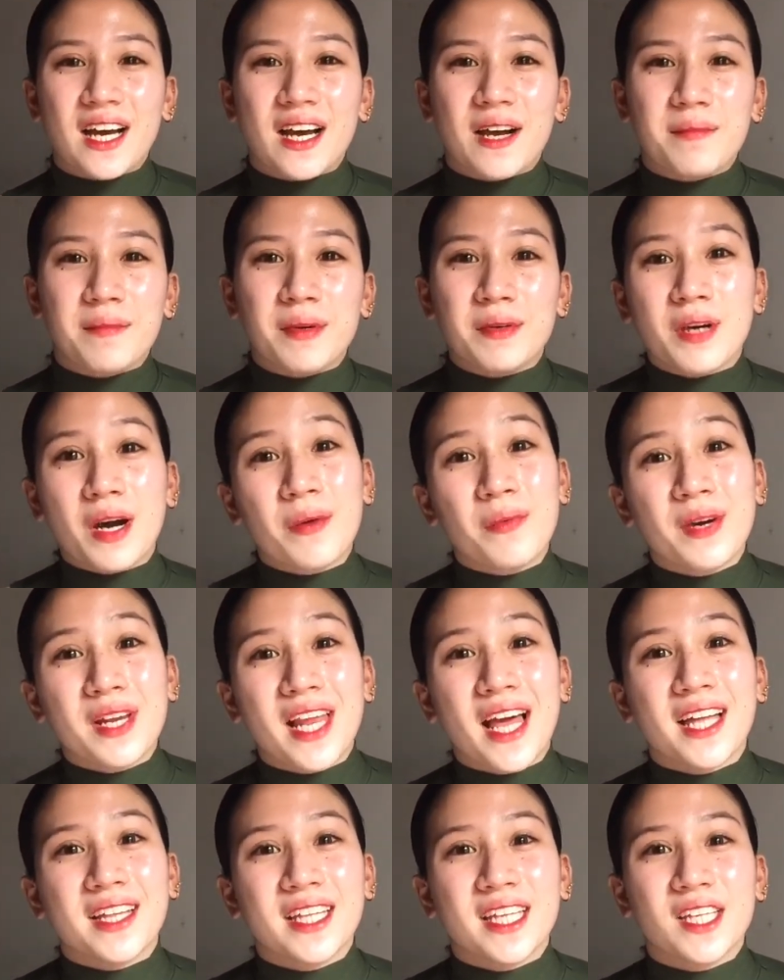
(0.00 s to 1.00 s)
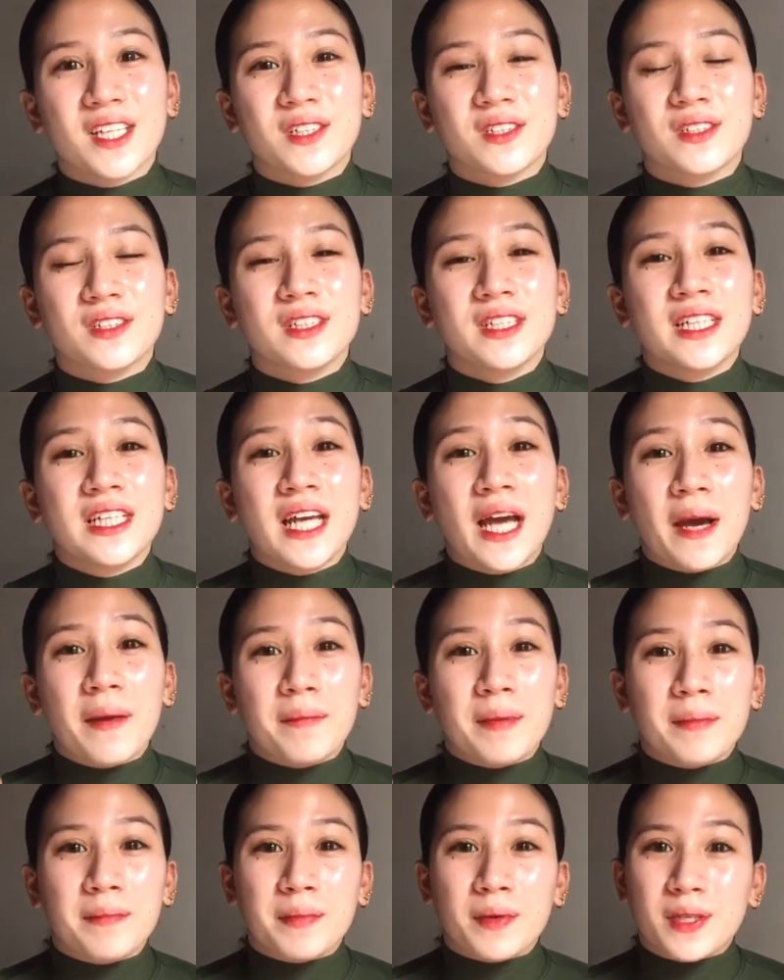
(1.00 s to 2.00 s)
mawawala na yung
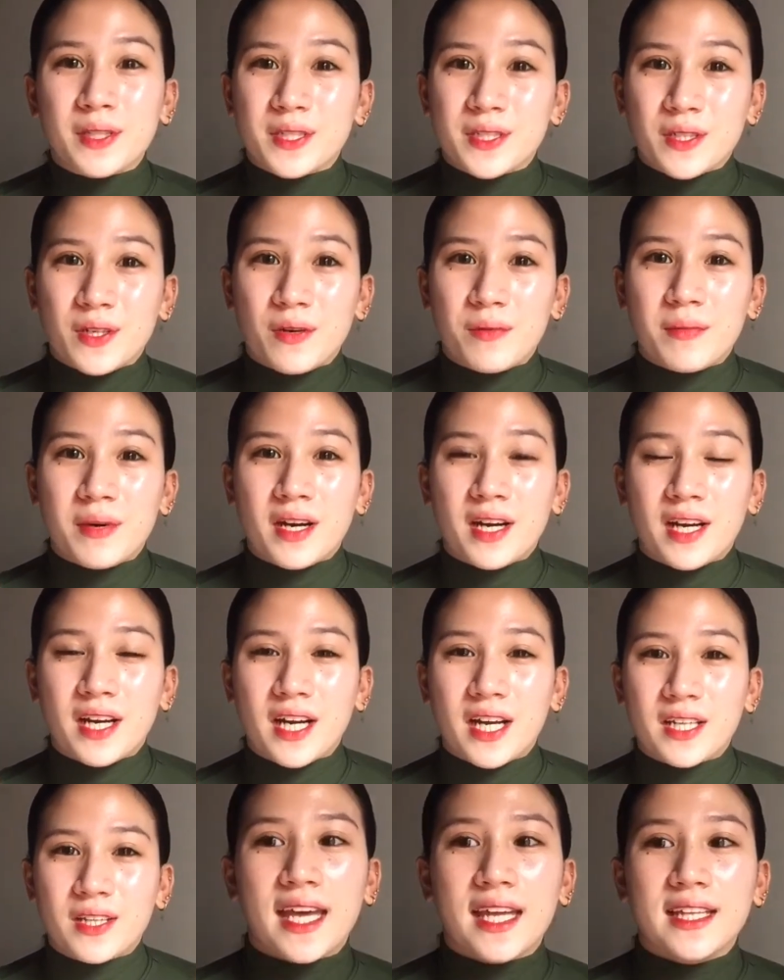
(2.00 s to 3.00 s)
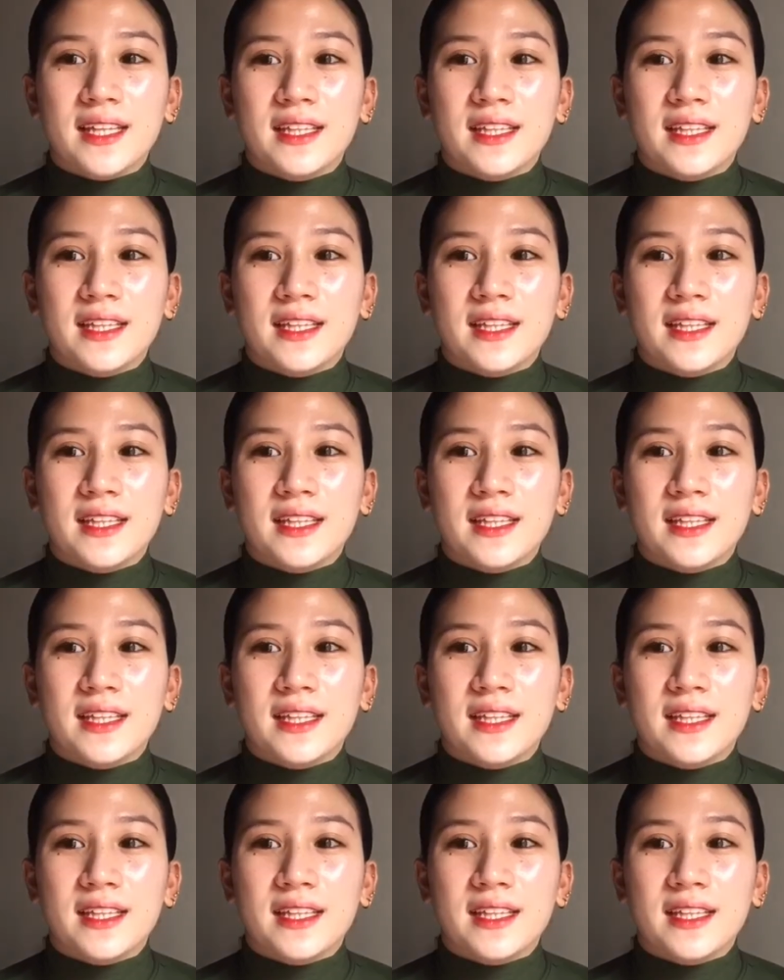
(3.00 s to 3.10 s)
pimples ko, mga ganun.